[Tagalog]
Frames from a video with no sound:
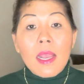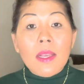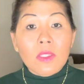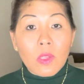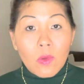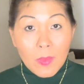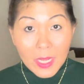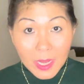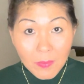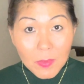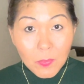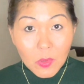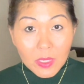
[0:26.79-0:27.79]
So,
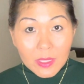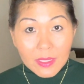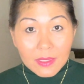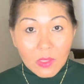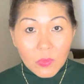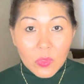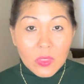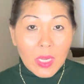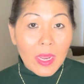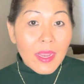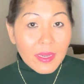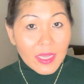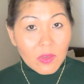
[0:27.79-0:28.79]
marami pong nagtatanong
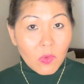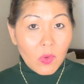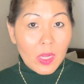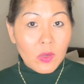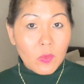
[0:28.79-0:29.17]
sa akin kung ano